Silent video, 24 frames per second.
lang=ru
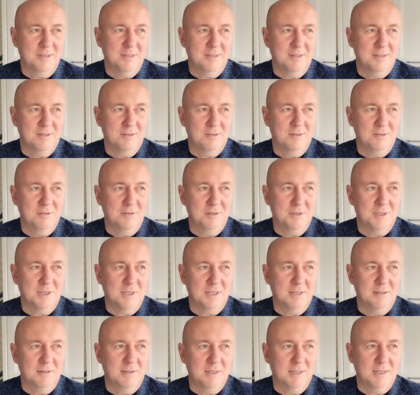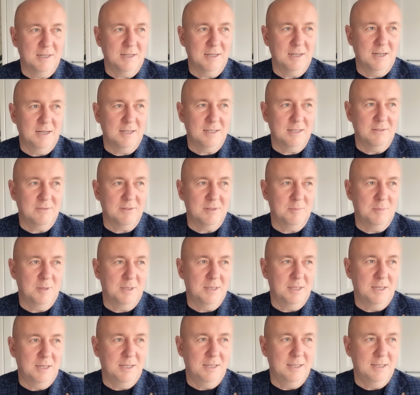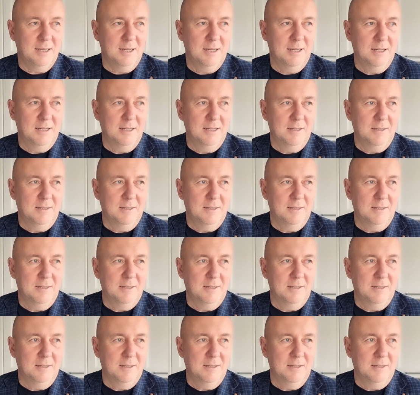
другого человека как-то взбодрить,